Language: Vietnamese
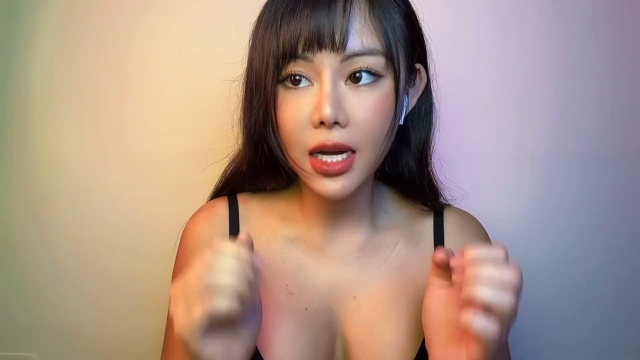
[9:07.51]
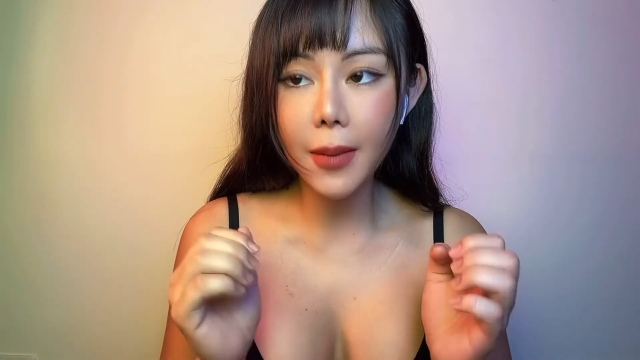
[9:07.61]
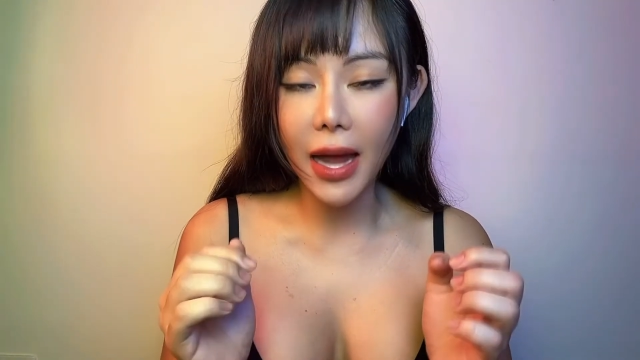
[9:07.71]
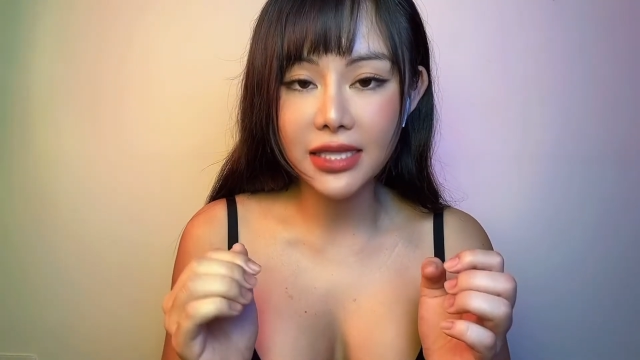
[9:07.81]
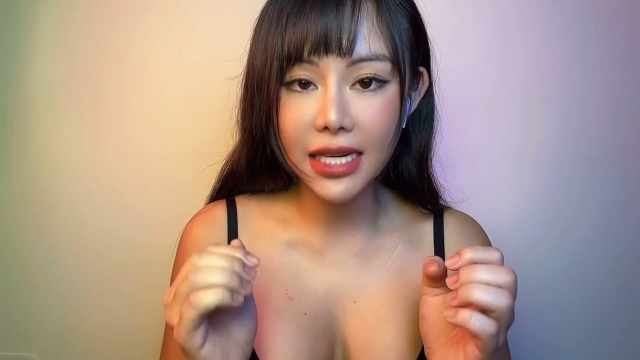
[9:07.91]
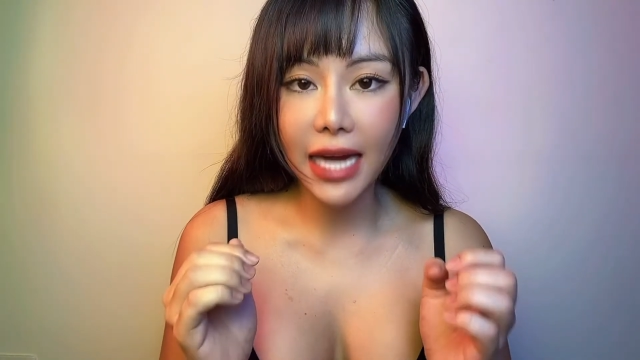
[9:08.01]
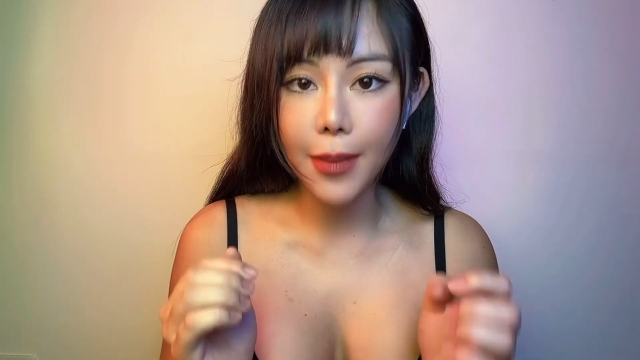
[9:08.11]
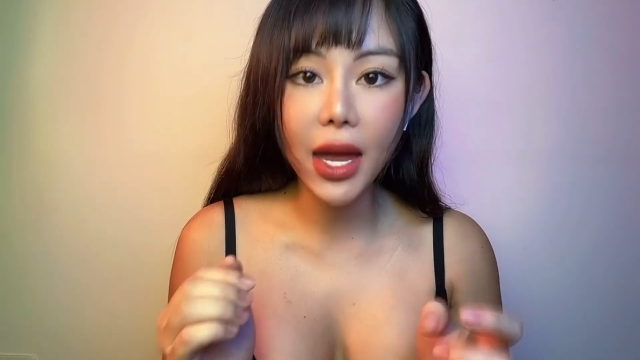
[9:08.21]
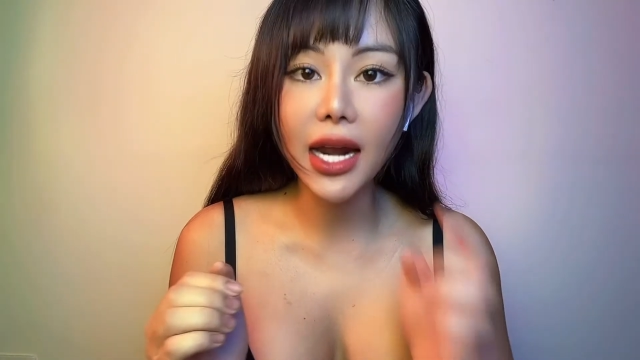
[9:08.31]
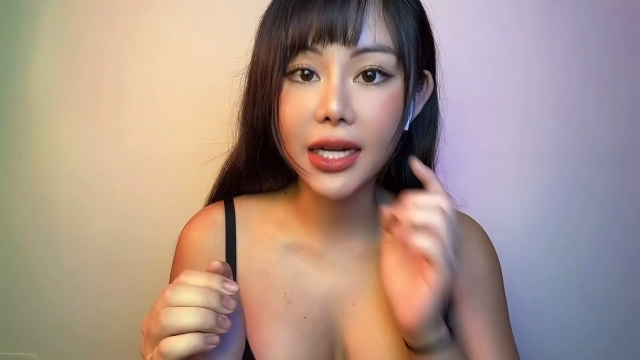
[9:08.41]
các bạn sẽ
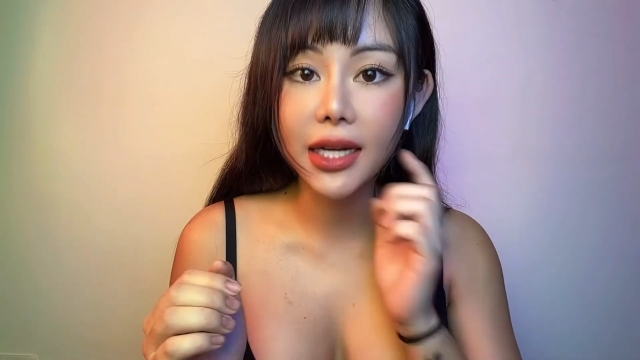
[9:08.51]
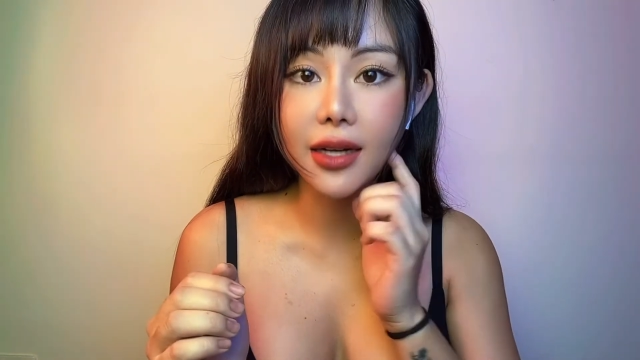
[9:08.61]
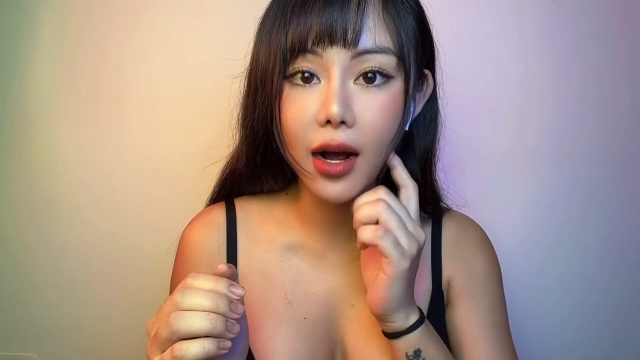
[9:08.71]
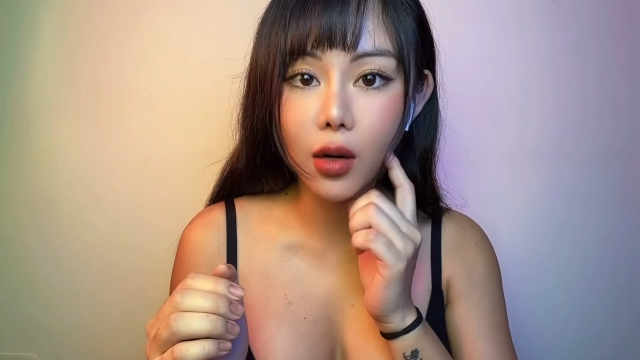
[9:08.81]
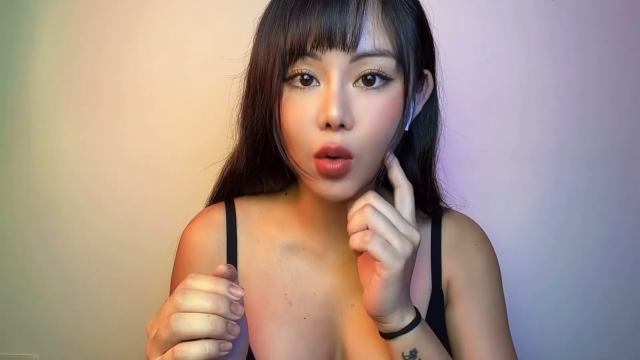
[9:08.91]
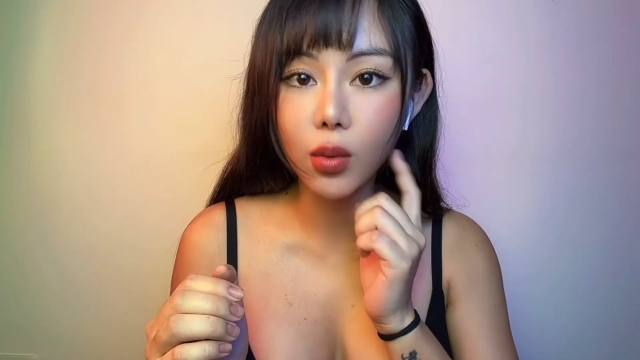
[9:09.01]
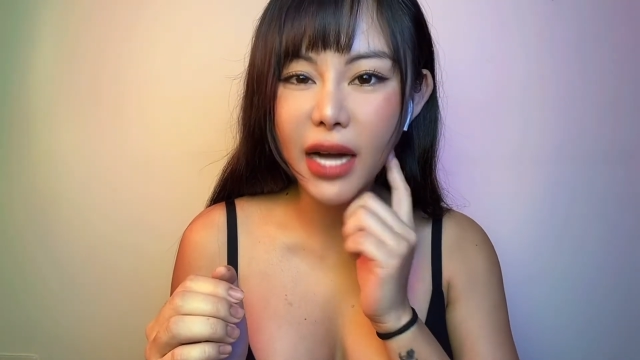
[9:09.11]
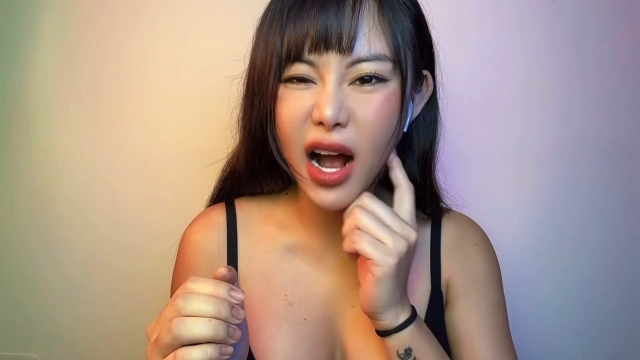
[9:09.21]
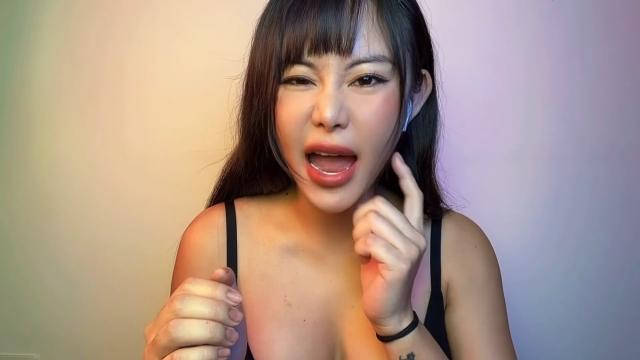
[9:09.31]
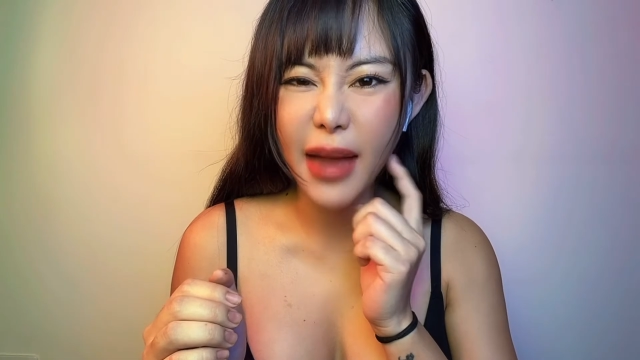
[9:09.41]
cảm thấy là cái cơ của
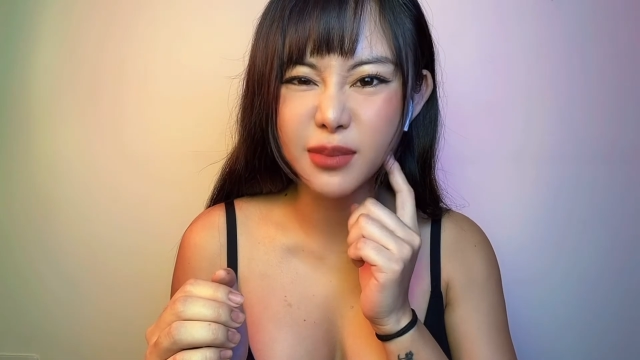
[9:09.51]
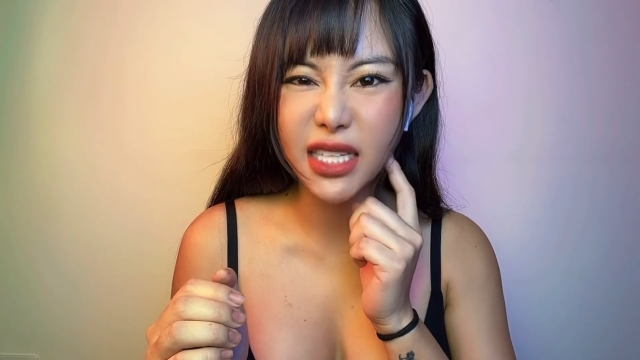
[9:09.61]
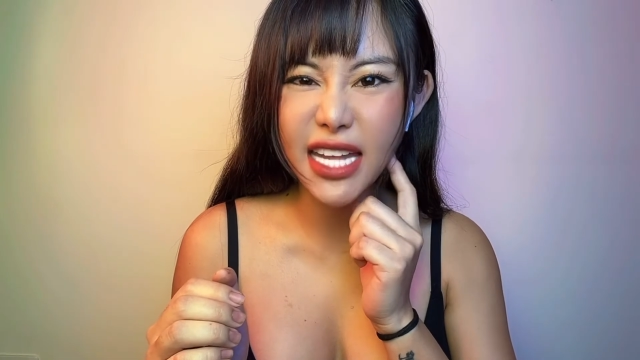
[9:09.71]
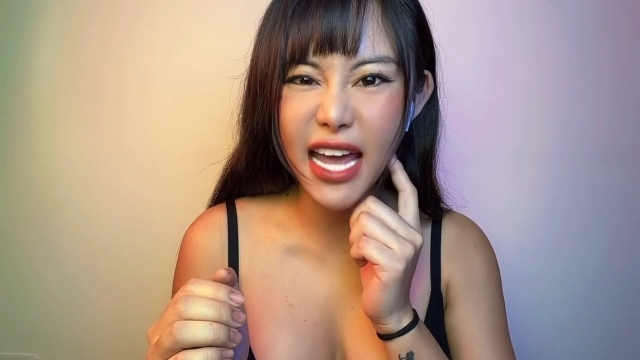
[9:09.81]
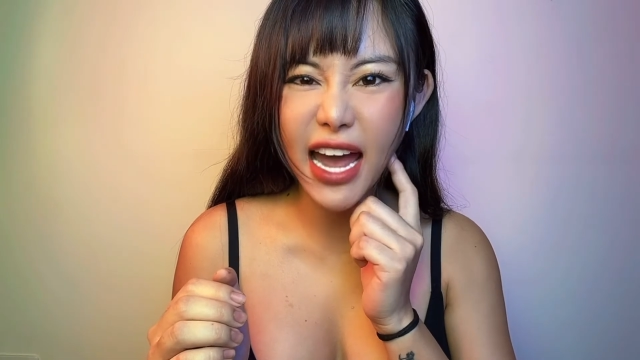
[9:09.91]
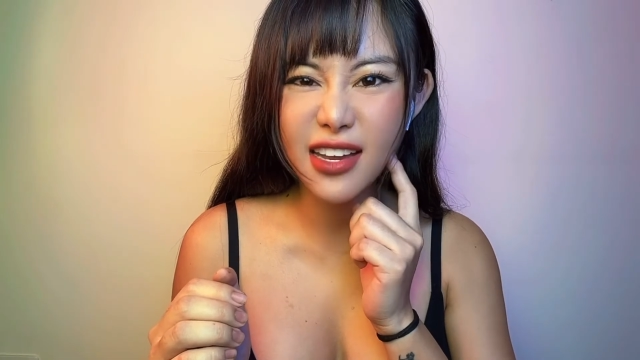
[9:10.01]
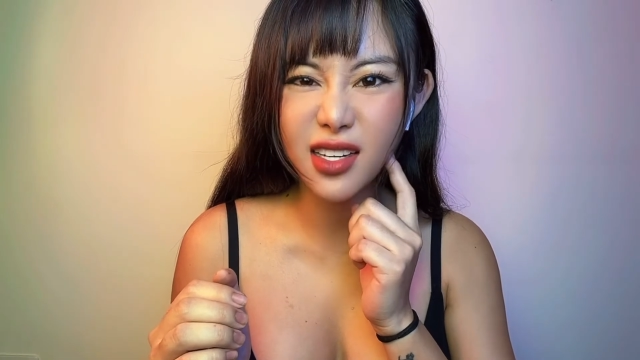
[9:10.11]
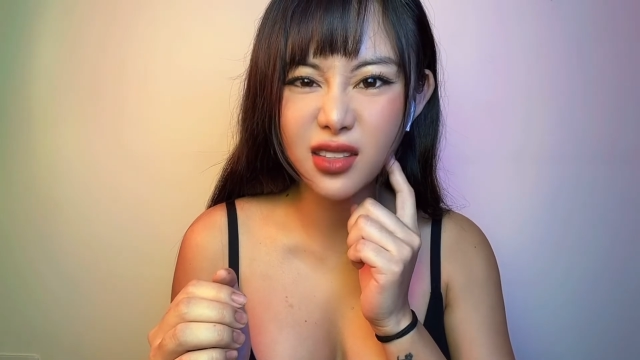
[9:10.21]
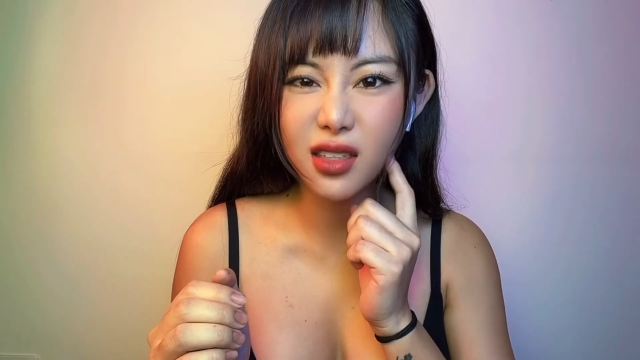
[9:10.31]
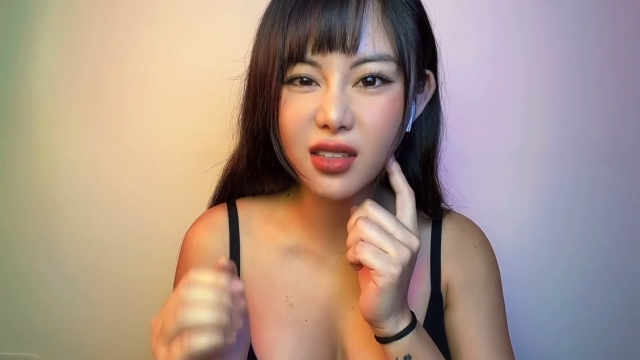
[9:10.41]
cơ hàm mình nhai
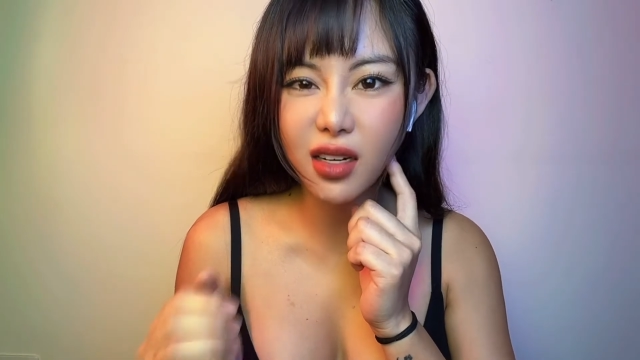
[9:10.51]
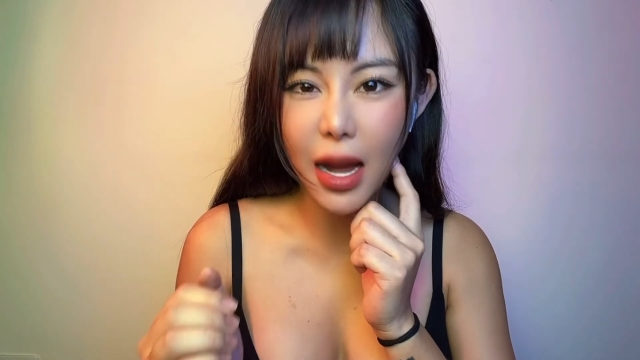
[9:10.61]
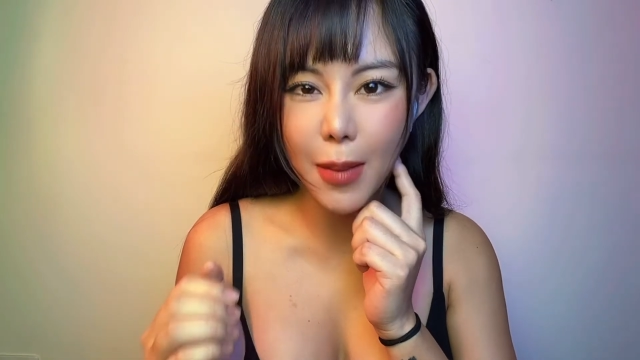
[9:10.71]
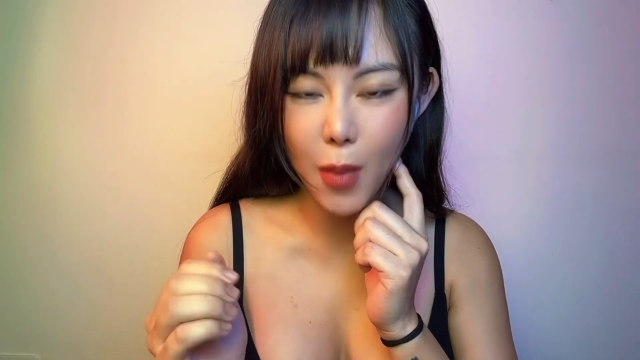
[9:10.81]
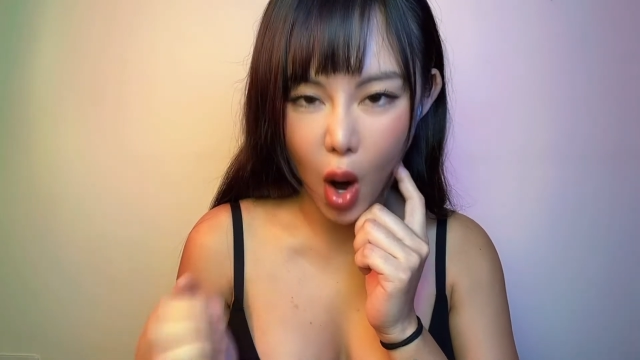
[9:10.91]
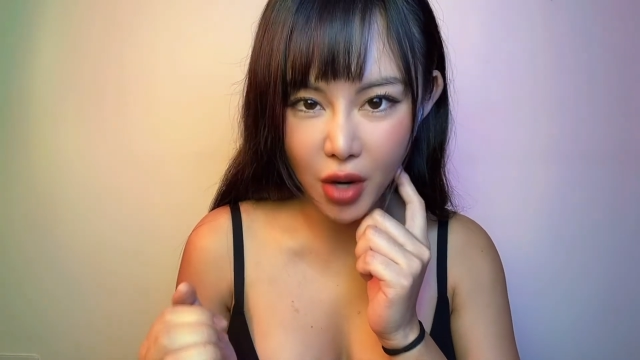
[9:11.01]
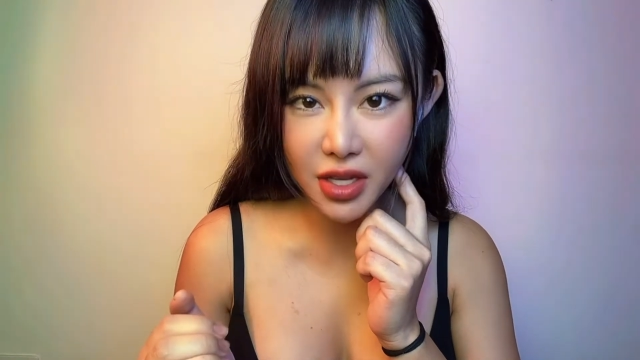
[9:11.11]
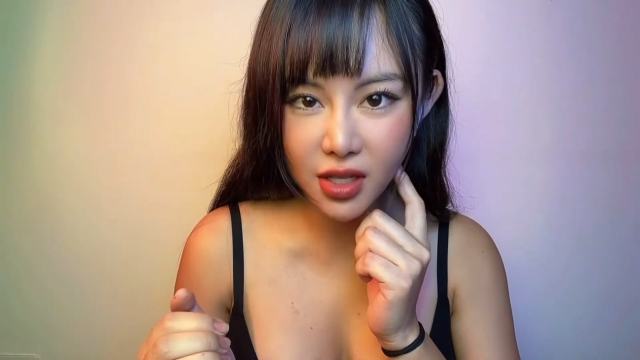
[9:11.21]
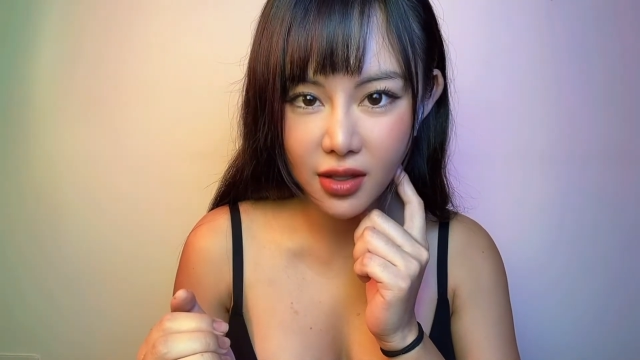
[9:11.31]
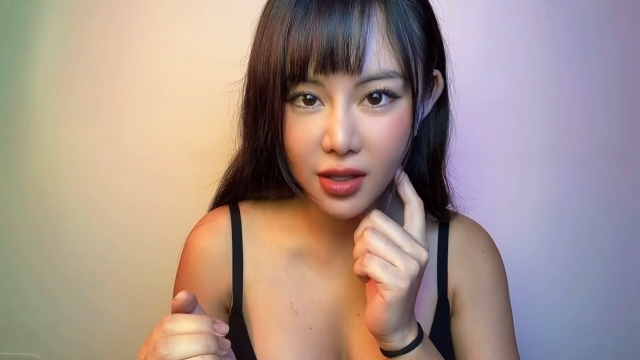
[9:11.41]
á nó rất là mỏi